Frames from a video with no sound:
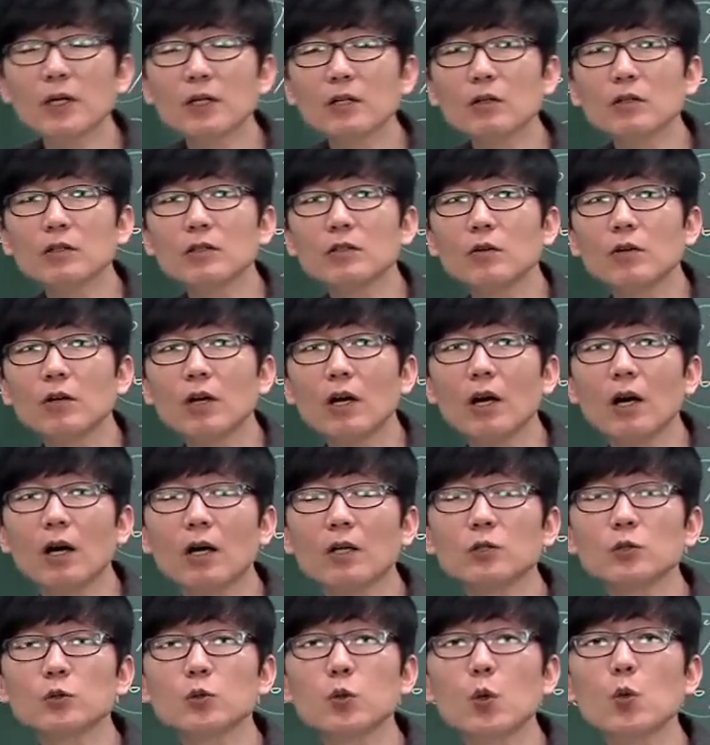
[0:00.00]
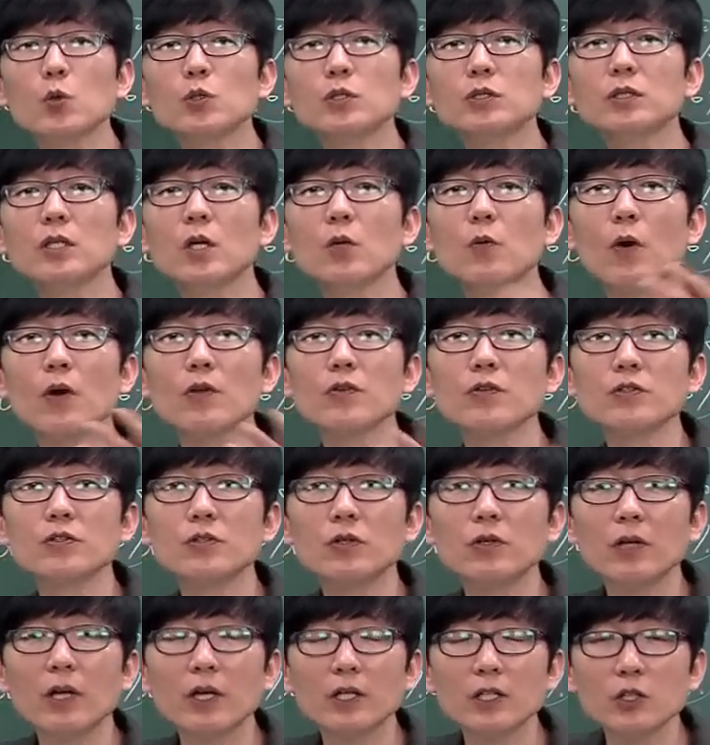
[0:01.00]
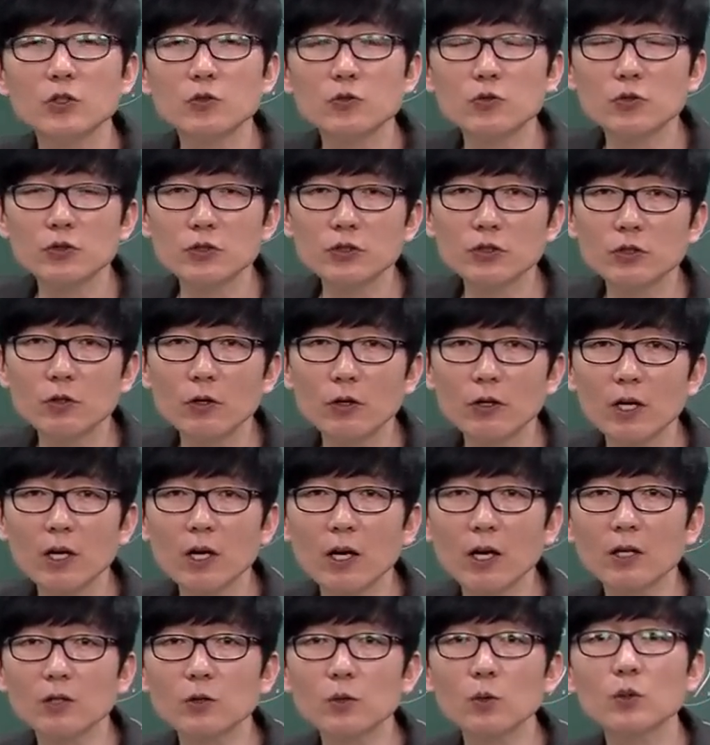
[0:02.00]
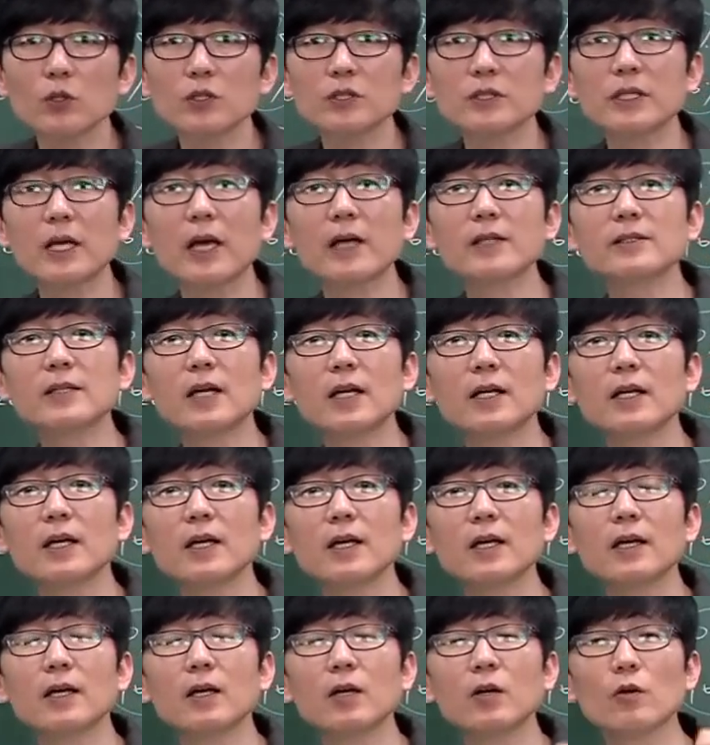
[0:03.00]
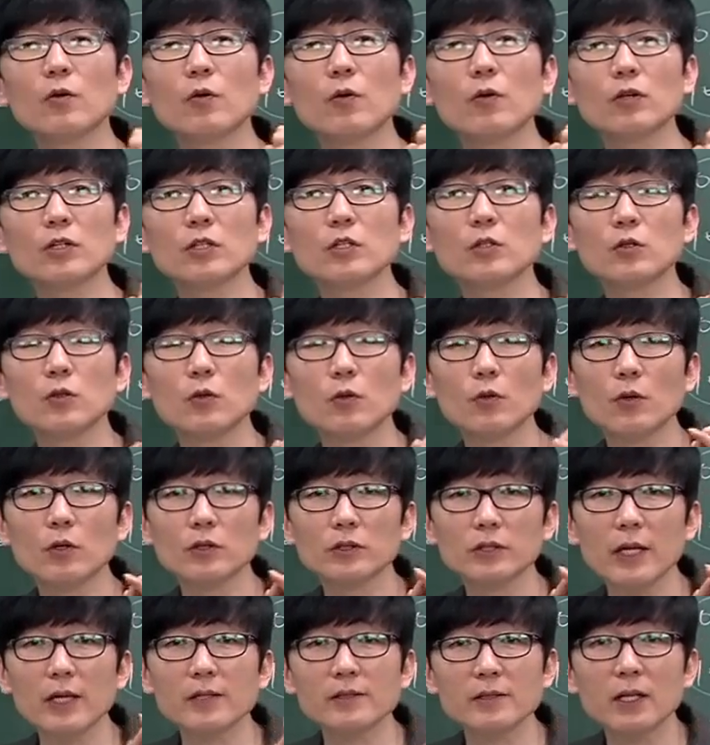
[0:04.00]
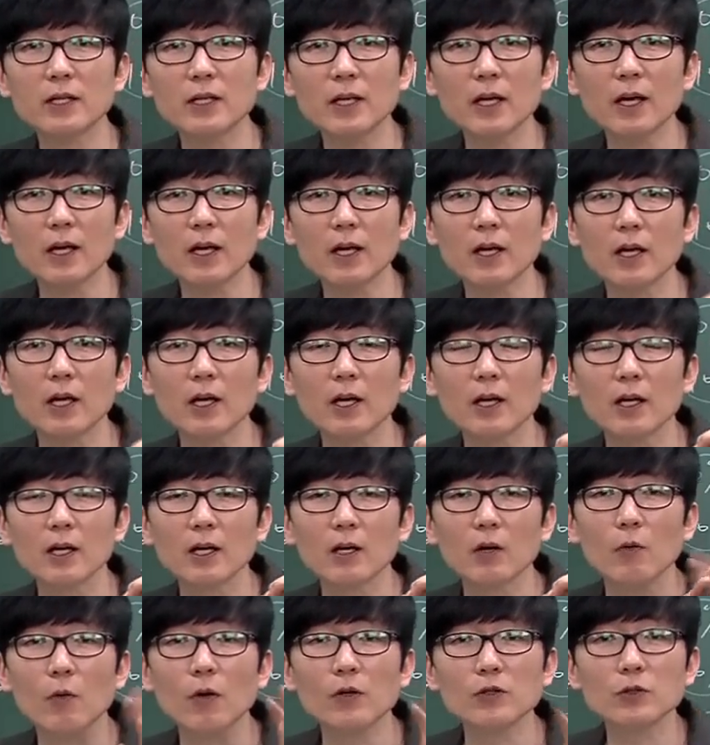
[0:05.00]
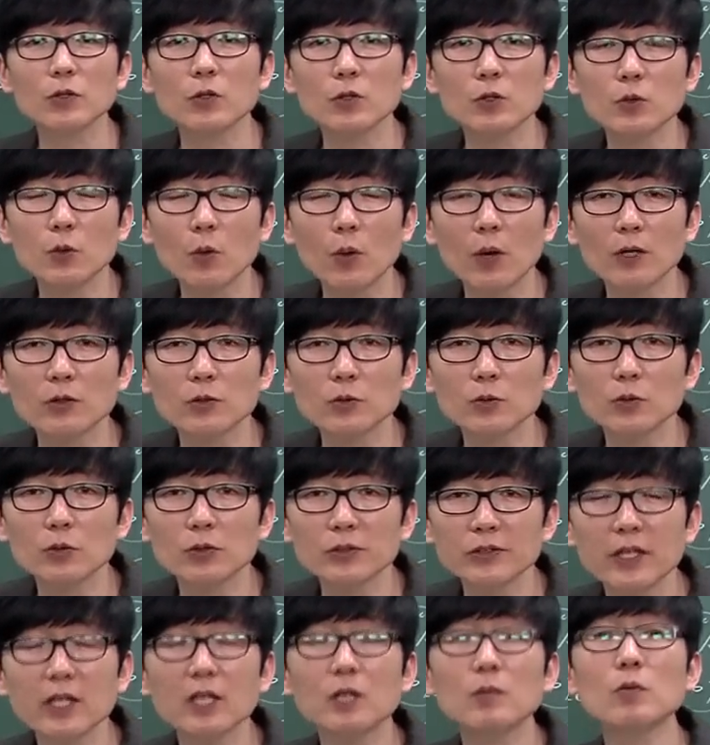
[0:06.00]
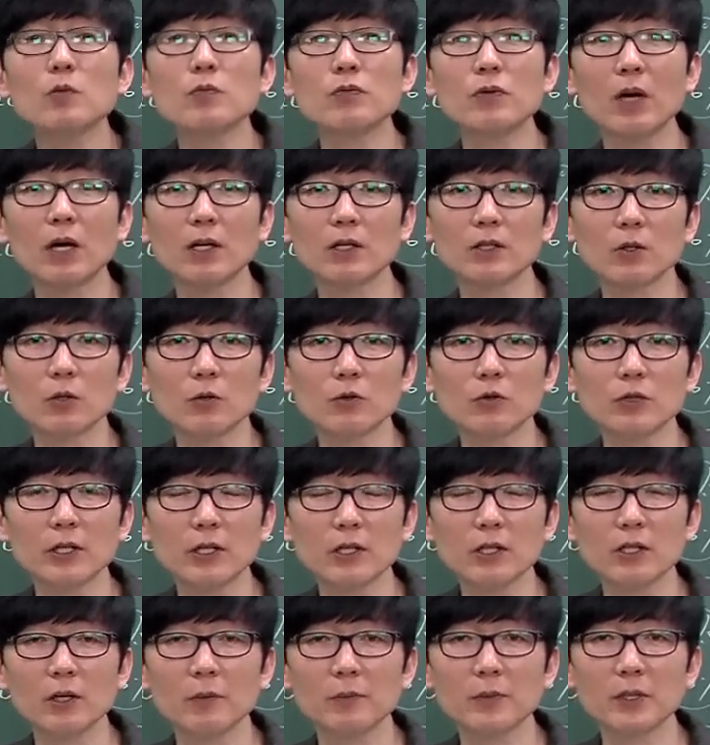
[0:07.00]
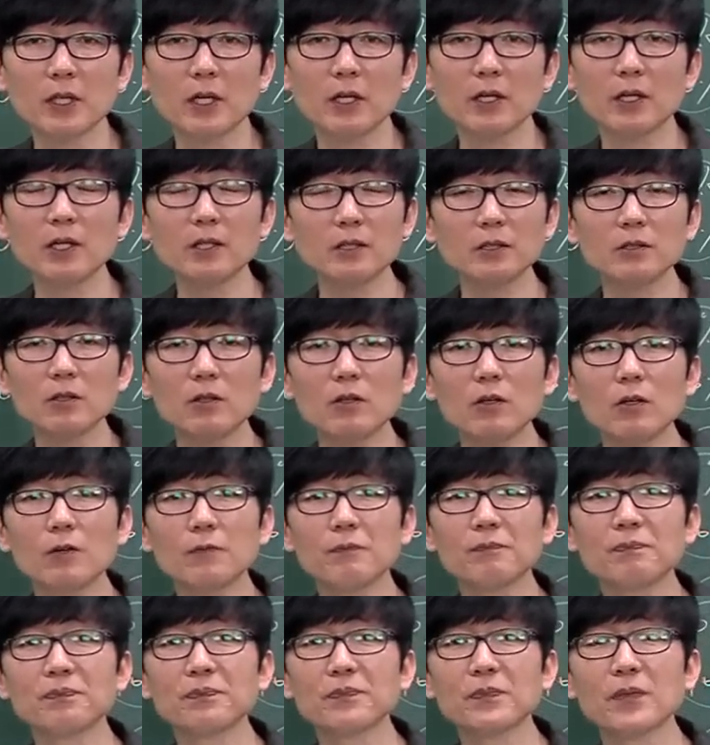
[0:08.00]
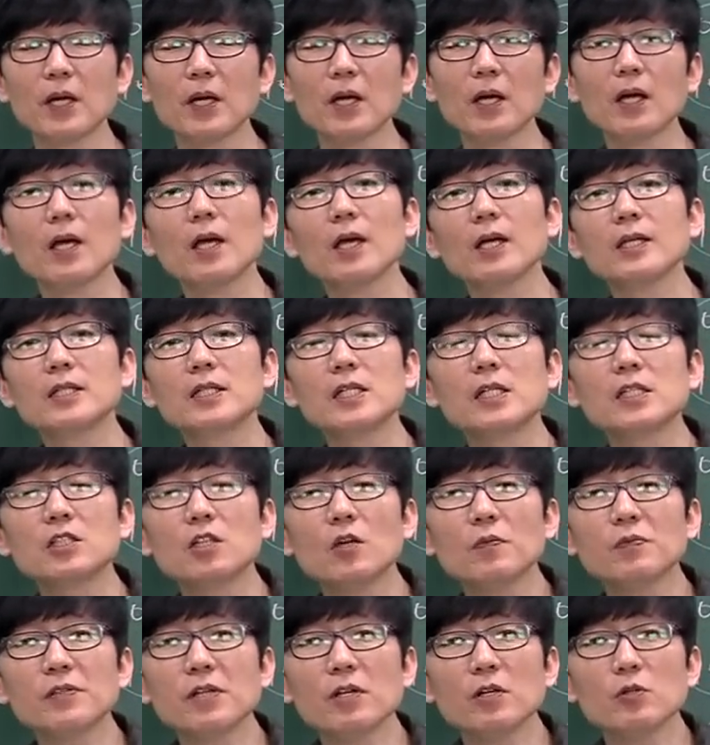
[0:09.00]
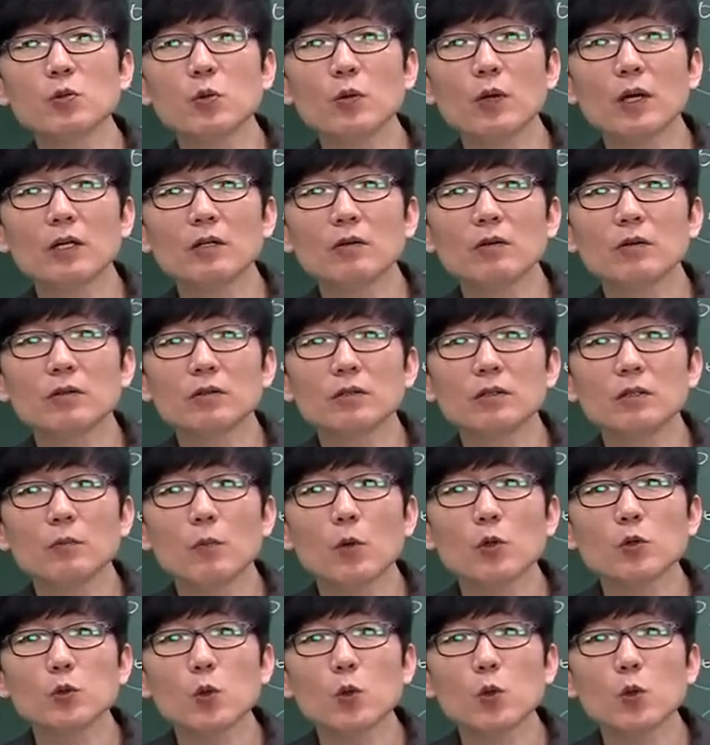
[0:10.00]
하는 건 이거야. 소득의 원천의 기준을 두거나 또는 재산의 그 재산의 원천을 둬가지고 세금을 부과하는 경우를 얘기합니다. 예를 들어 직접세에 속하는 것들이 뭐